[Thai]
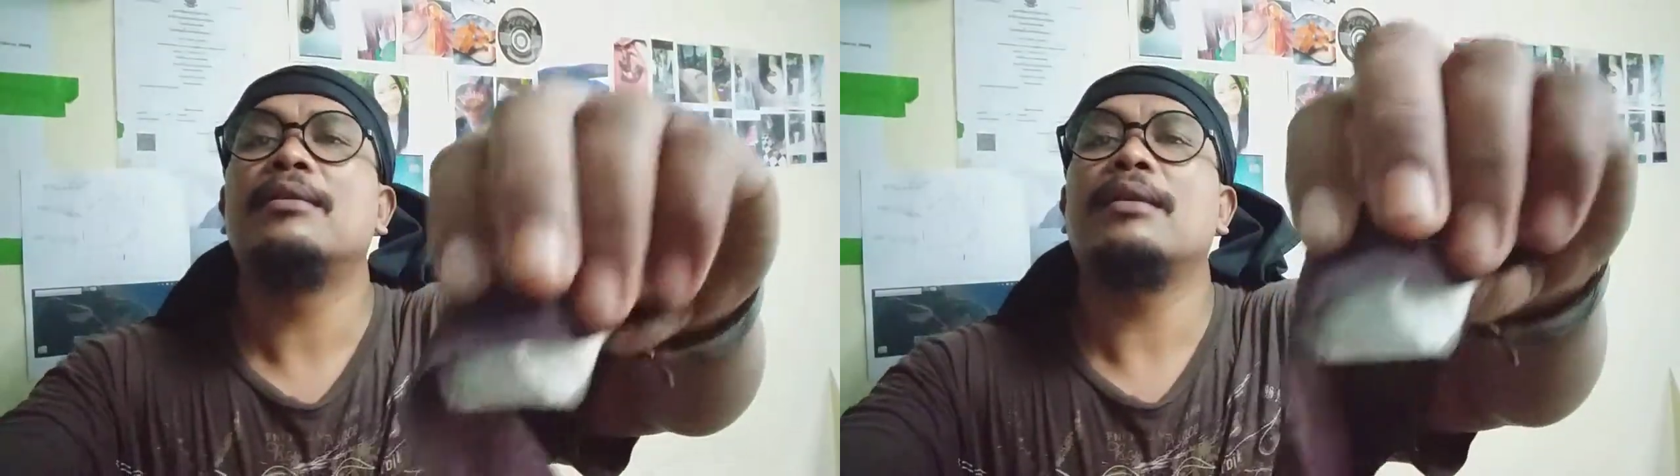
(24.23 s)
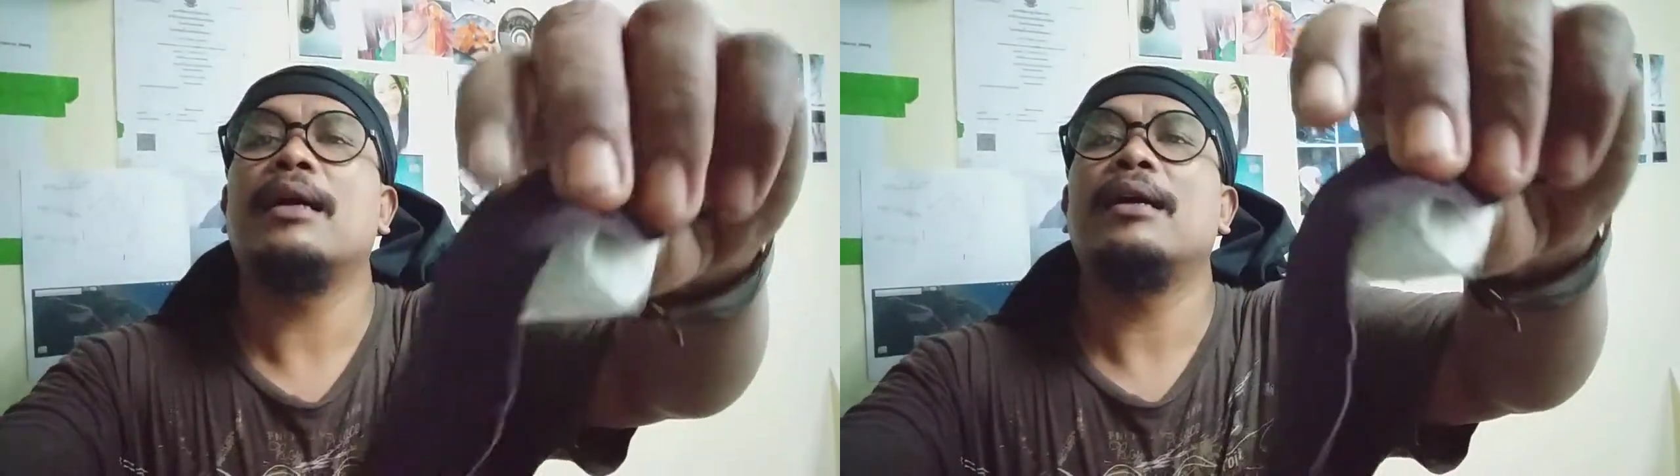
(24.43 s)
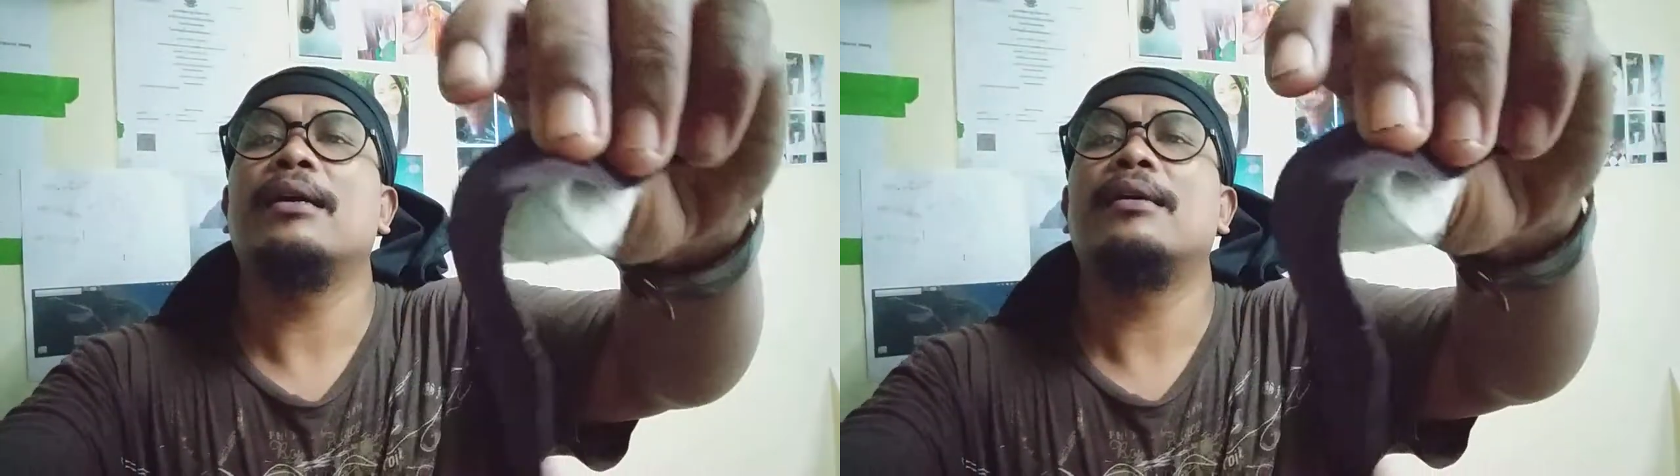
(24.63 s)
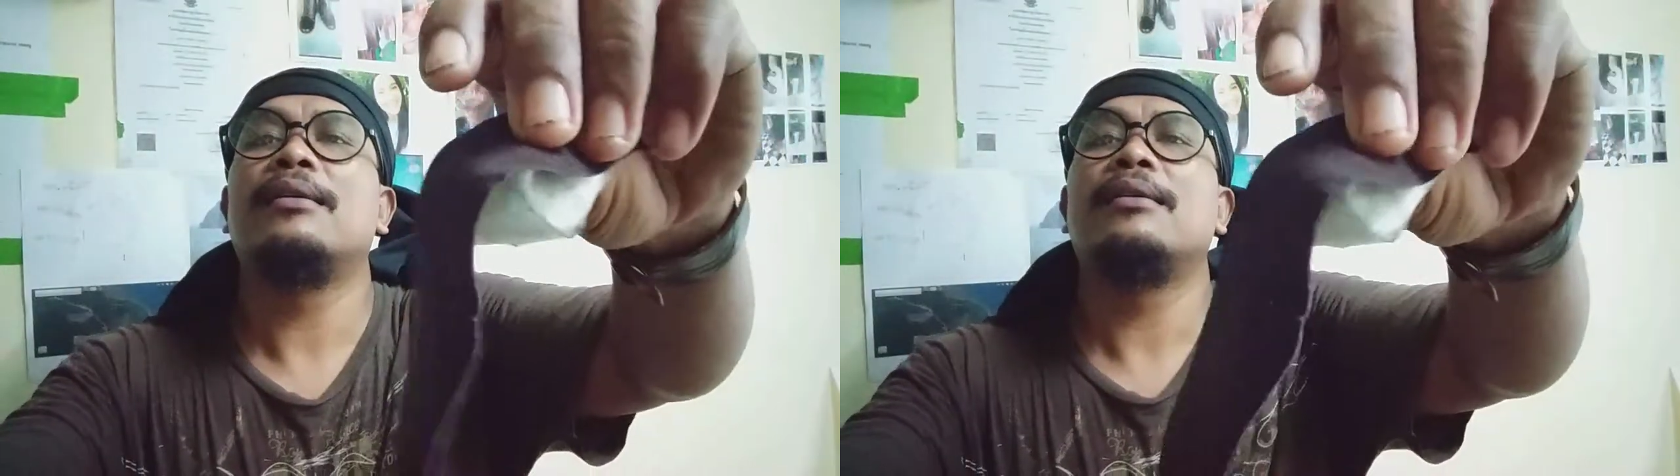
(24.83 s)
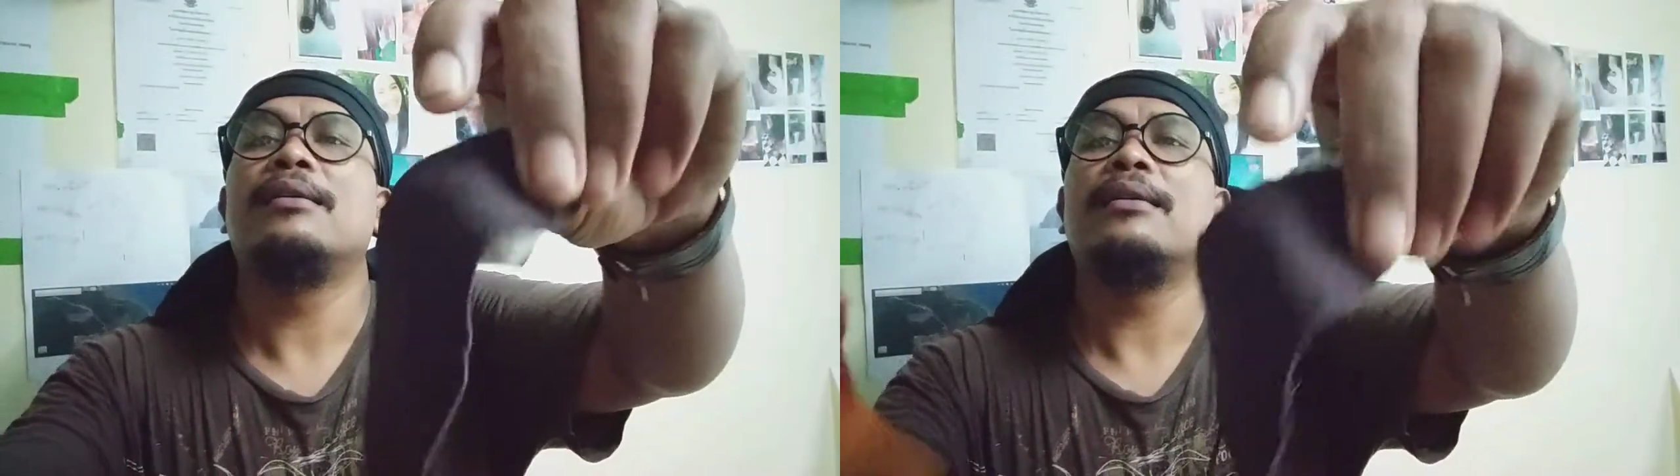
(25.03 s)
นะ
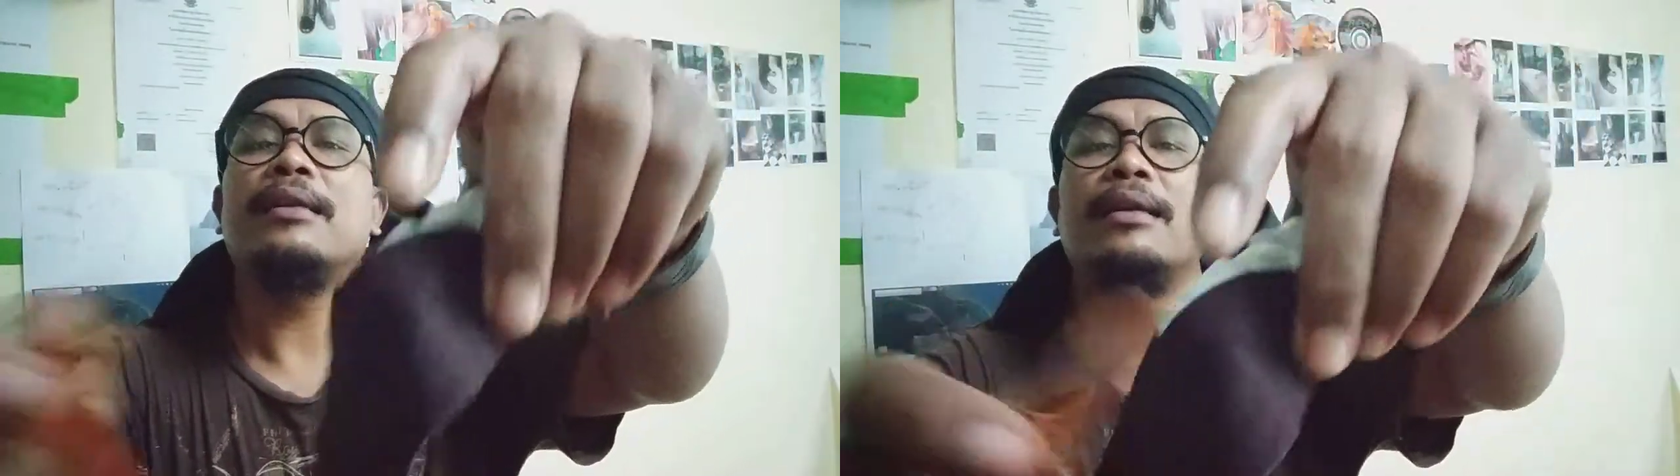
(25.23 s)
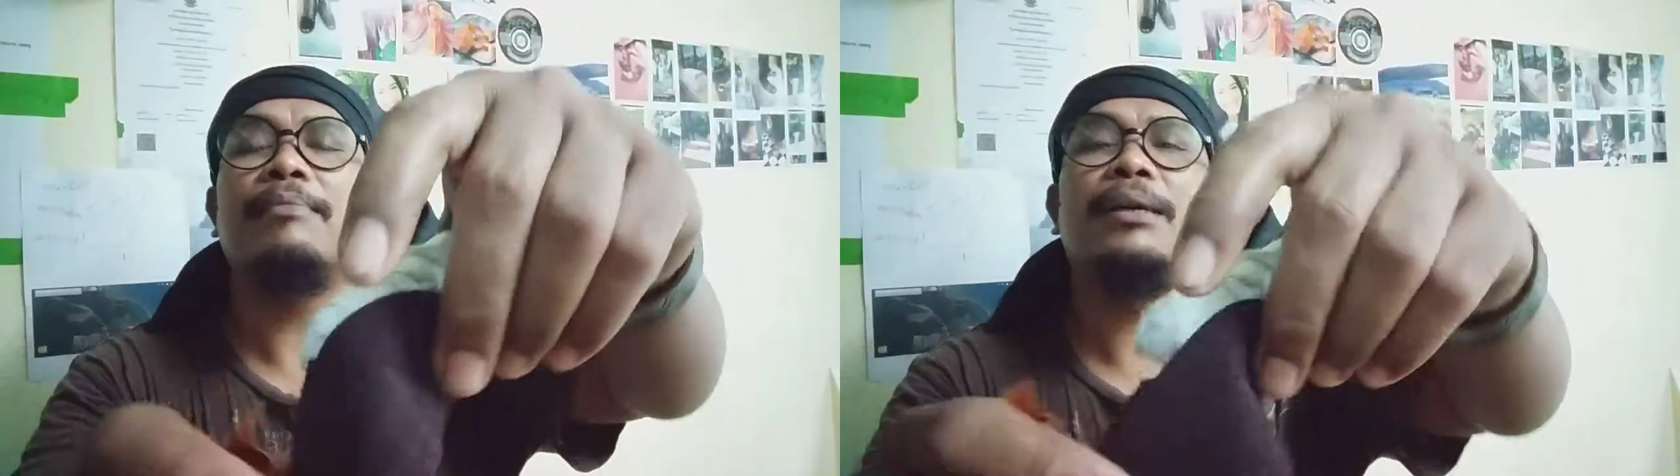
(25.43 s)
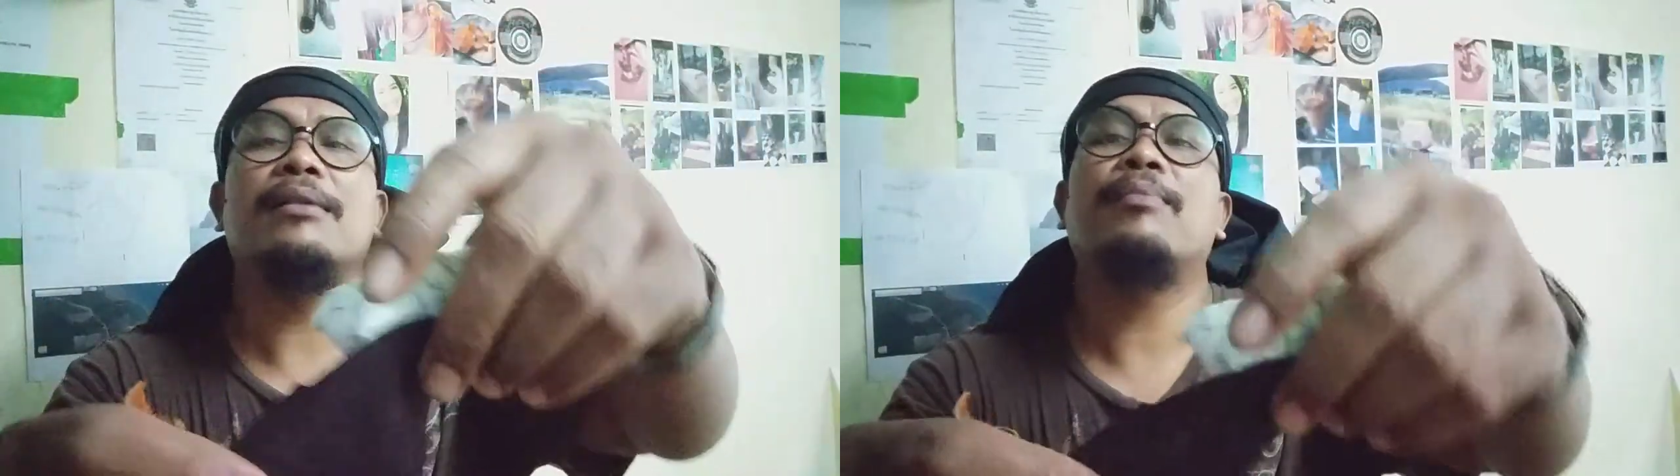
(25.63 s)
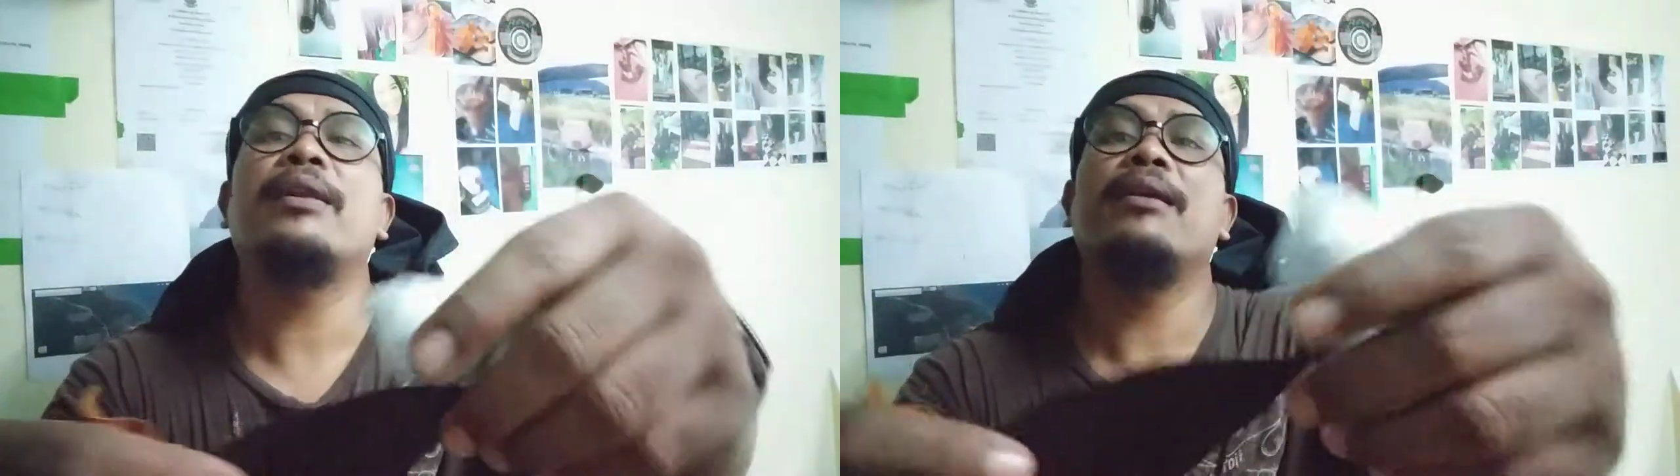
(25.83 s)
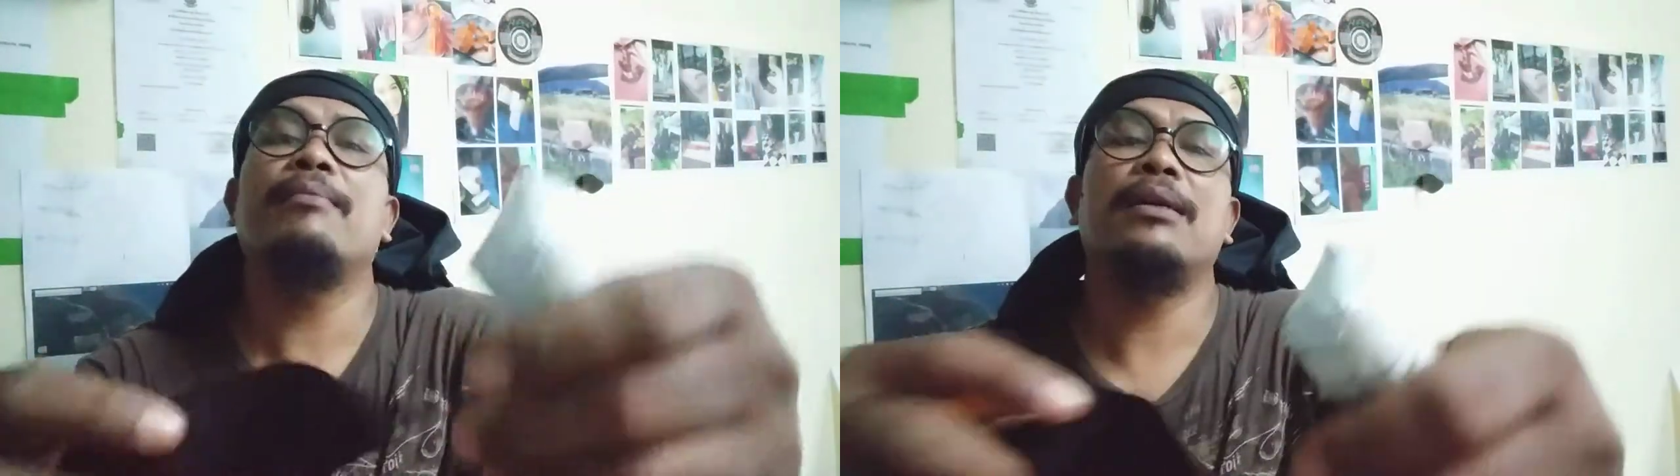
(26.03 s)
นี่มือพอ
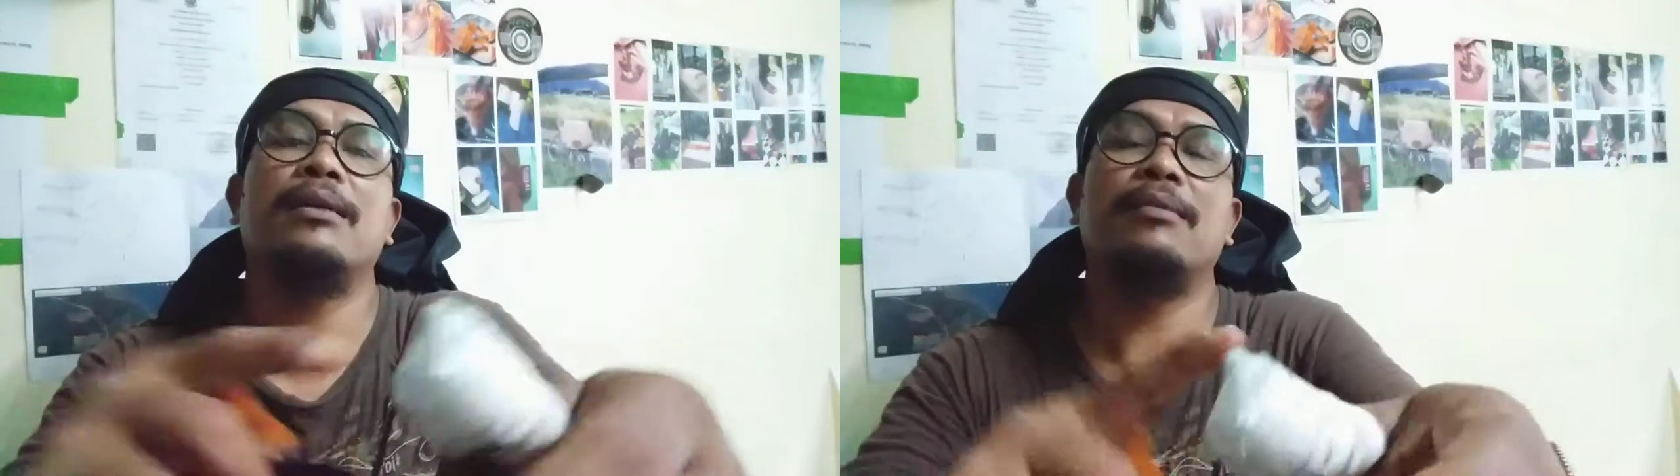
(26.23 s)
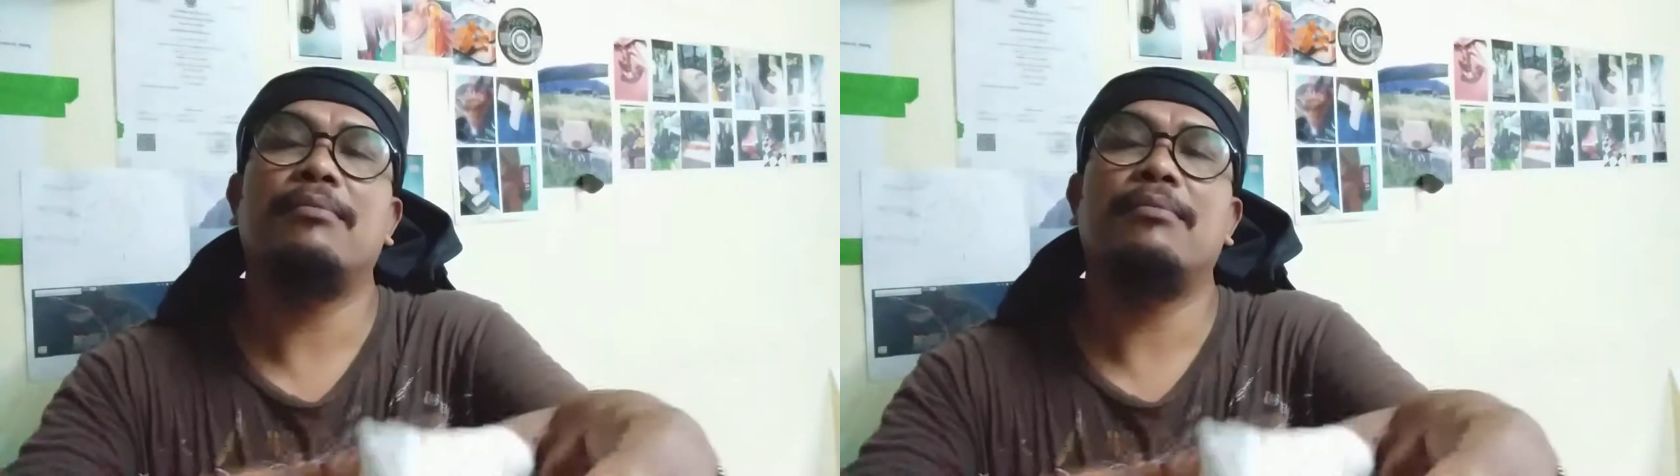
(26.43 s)
ดีมือ